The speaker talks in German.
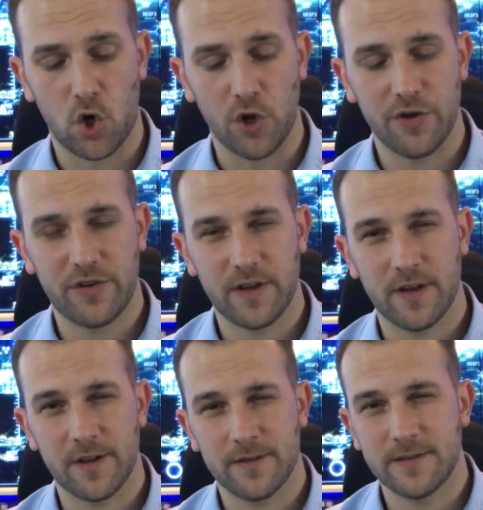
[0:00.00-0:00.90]
Und
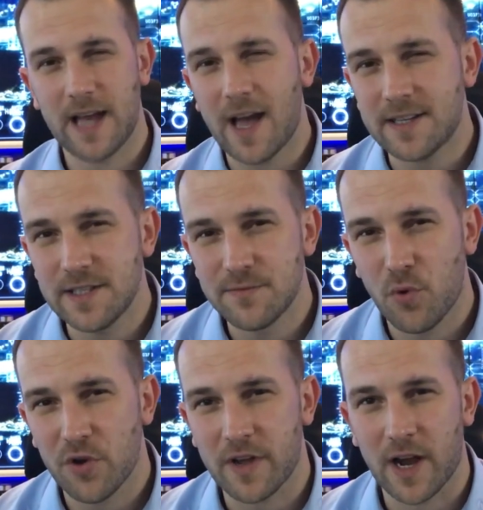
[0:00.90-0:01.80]
äh, nach diesem
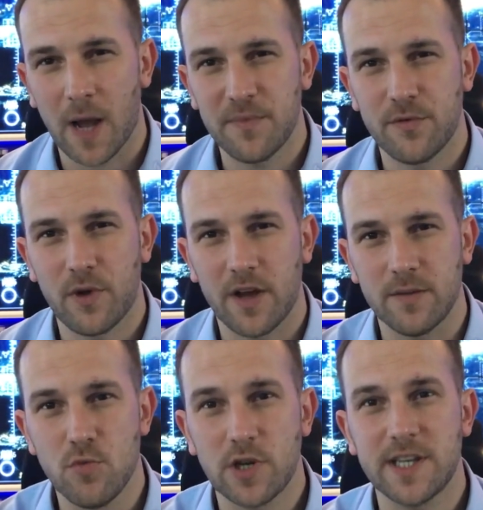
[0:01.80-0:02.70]
Vortrag haben sie sogar
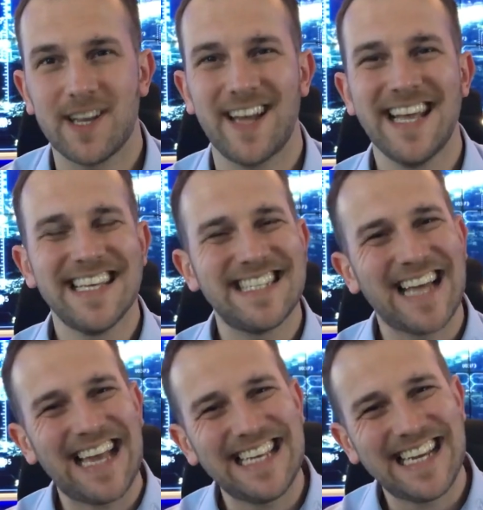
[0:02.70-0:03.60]
die Möglichkeit,
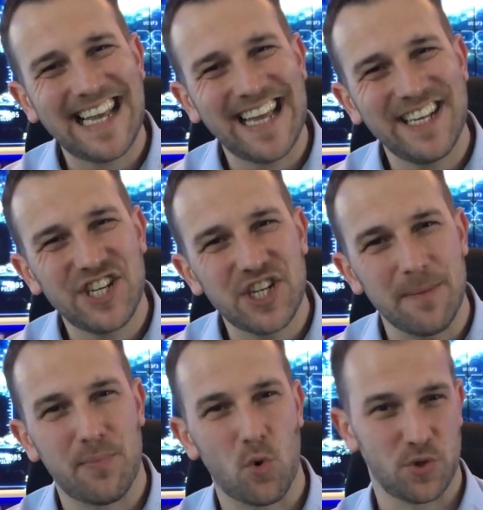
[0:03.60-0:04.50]
sich einen kleinen
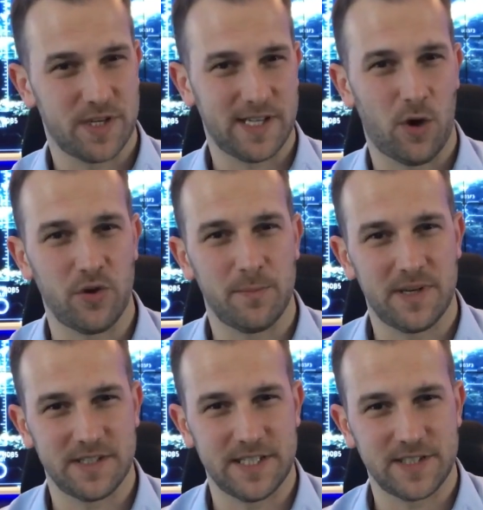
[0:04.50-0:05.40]
Chip unter die Haut
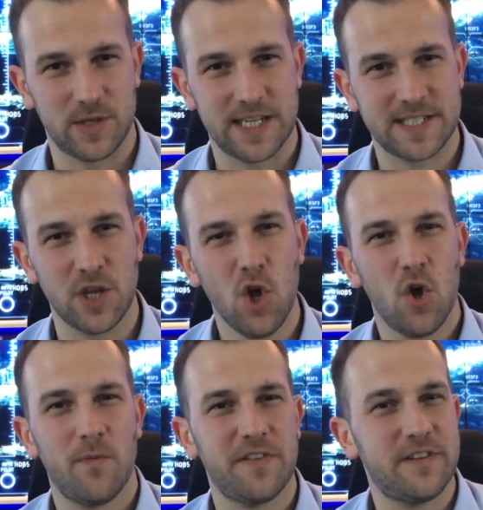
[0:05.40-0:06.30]
implantieren zu lassen.
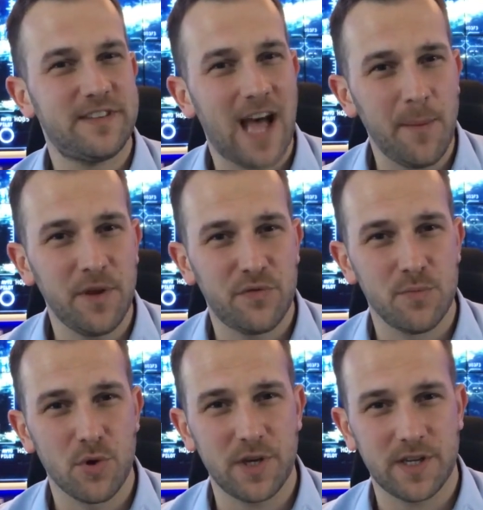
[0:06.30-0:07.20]
Und was sie damit
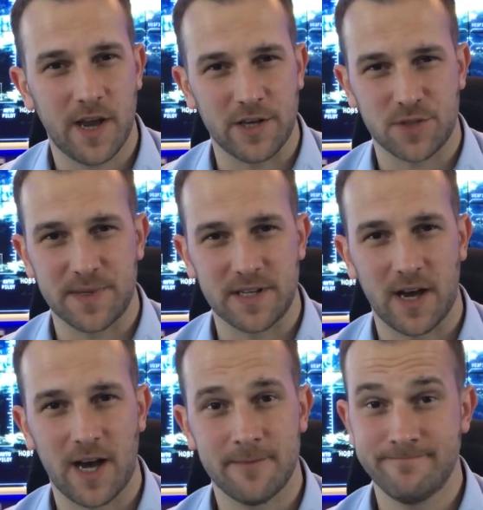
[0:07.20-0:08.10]
für Möglichkeiten
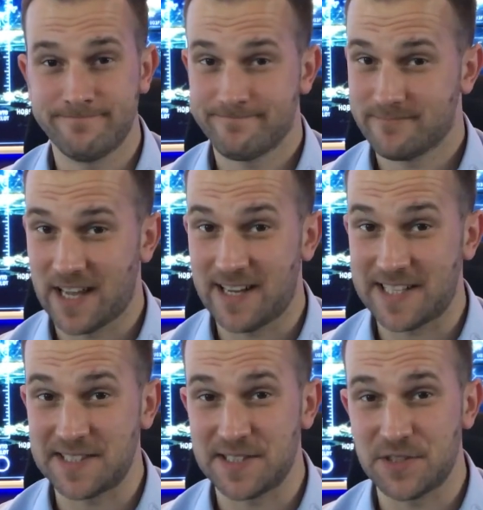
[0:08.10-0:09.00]
später haben,
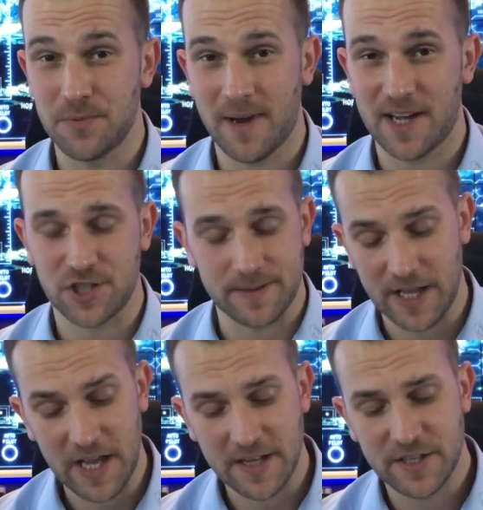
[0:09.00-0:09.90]
lassen Sie sich überraschen.
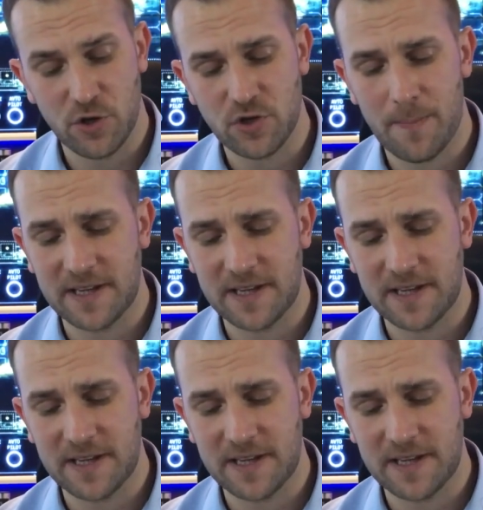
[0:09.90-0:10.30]
Der Dr.